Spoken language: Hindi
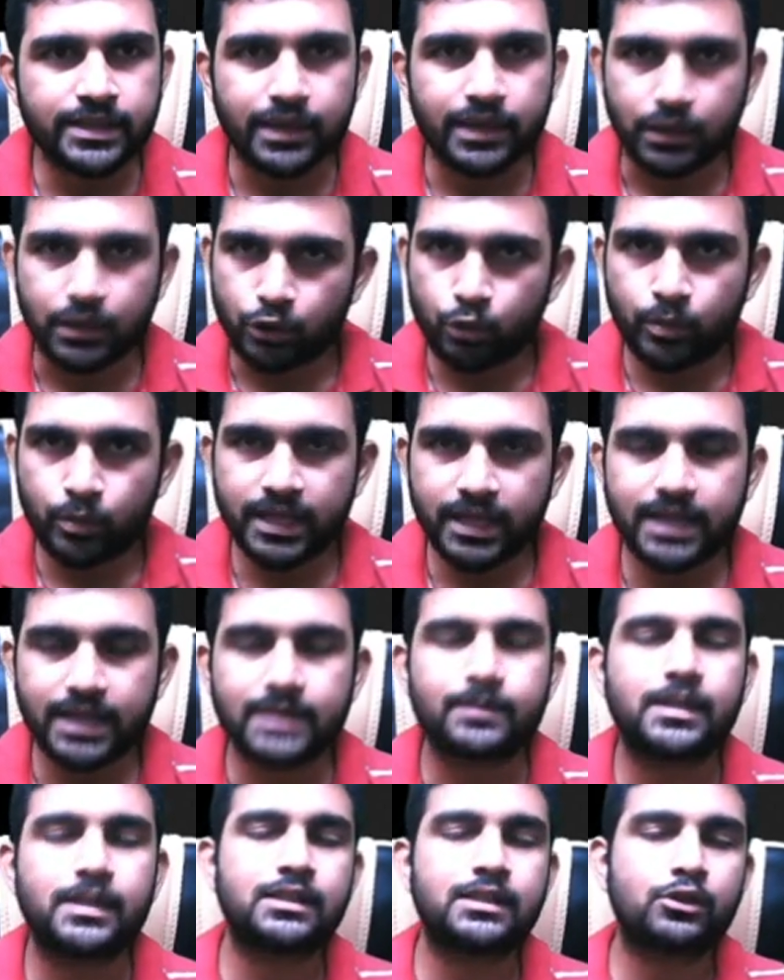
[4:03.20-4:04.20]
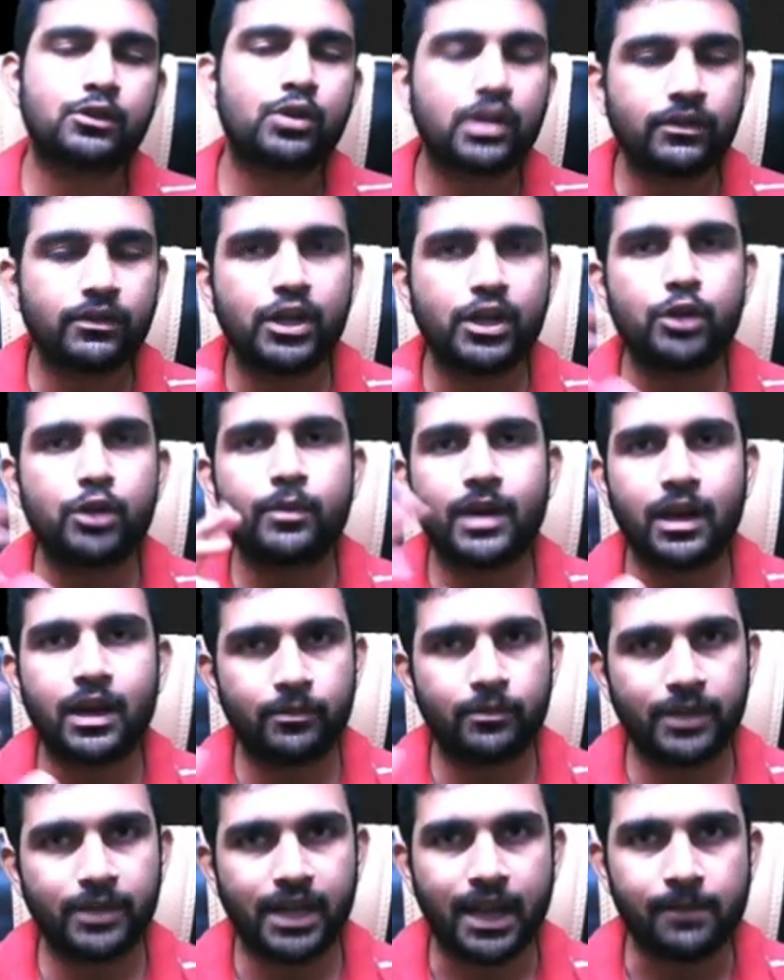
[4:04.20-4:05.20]
अक्टूबर के आसपास क्योंकि वीडियो बनाने में
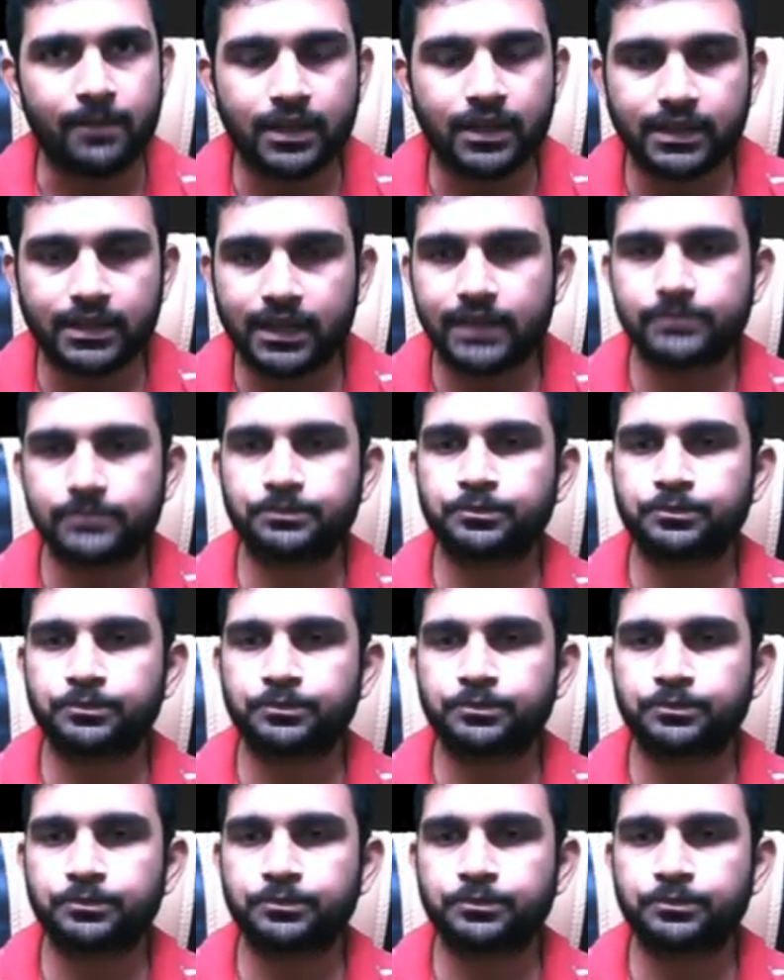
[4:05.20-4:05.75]
टाइम लगता है